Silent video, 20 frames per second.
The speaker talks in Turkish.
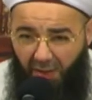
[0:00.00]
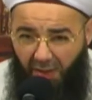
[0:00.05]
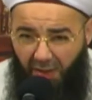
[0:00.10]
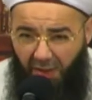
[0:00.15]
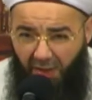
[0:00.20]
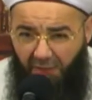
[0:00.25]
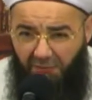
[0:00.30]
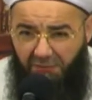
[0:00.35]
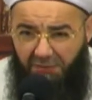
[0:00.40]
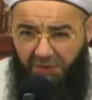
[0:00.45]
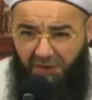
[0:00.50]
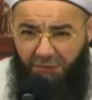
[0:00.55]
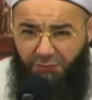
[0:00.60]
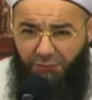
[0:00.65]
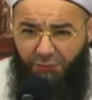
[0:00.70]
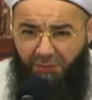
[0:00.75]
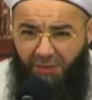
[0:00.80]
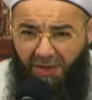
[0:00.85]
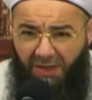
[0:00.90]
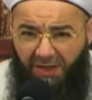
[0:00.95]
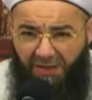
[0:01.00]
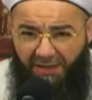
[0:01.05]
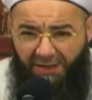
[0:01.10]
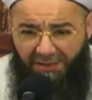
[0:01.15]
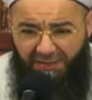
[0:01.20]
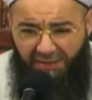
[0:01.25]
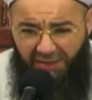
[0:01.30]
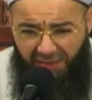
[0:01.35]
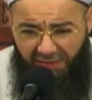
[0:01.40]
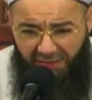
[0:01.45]
Haftaya cuma
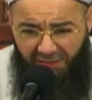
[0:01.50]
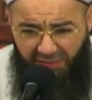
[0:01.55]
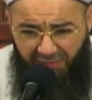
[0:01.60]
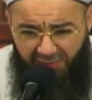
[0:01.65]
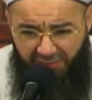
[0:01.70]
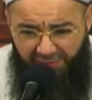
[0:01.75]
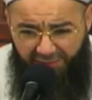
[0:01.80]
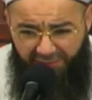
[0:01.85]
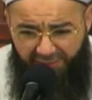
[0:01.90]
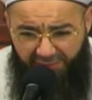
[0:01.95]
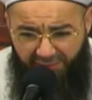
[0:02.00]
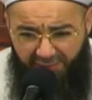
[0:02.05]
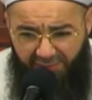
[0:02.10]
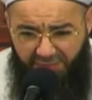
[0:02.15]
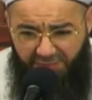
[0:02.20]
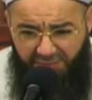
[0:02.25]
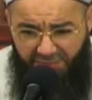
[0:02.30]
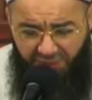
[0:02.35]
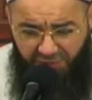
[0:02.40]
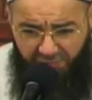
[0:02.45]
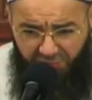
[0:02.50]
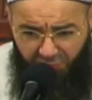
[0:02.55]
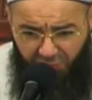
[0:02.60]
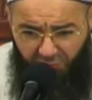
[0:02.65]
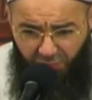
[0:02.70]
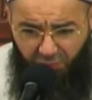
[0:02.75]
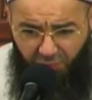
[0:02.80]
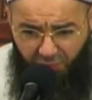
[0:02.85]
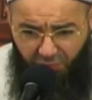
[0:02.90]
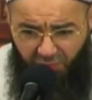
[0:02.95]
herhalde çıkmış
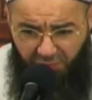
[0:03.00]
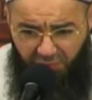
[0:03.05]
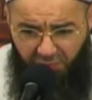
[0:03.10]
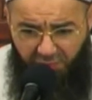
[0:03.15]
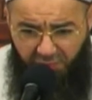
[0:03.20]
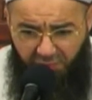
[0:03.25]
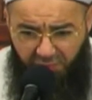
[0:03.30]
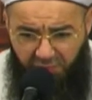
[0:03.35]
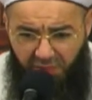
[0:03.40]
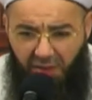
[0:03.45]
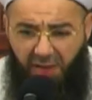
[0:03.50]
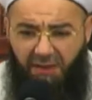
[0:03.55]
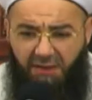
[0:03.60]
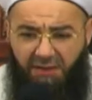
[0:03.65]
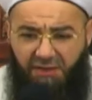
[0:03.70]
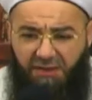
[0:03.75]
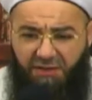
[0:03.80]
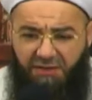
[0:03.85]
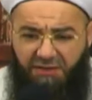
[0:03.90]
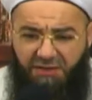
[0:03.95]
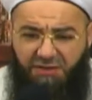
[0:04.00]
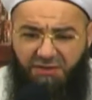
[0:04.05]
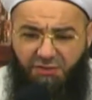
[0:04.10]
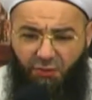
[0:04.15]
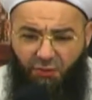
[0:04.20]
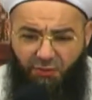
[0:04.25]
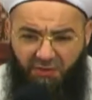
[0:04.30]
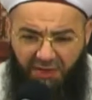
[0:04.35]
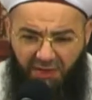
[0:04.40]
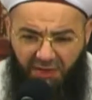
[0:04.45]
olur. Yani ikinci
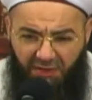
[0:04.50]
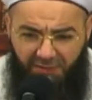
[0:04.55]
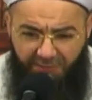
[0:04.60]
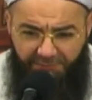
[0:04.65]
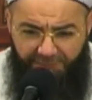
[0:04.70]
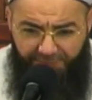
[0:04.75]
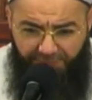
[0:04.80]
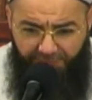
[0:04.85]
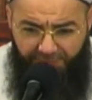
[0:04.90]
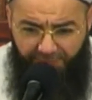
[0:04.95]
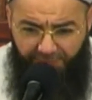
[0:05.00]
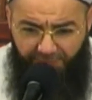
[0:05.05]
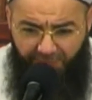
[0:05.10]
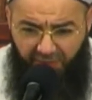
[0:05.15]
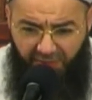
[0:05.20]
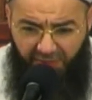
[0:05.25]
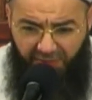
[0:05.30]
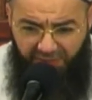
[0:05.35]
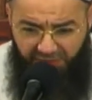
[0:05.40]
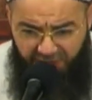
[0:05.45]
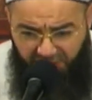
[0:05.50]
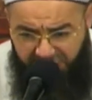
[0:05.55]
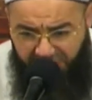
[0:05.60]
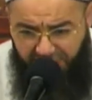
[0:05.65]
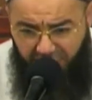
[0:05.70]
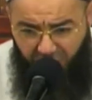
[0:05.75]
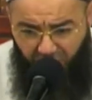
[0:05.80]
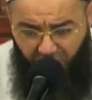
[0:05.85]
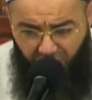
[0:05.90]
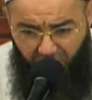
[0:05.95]
ona
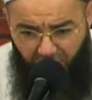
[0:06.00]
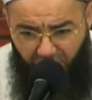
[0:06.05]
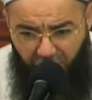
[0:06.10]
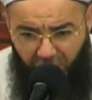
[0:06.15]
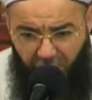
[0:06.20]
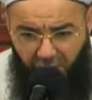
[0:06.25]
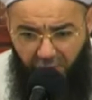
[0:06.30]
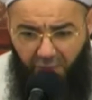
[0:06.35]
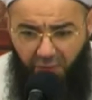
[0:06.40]
geçmiş olur.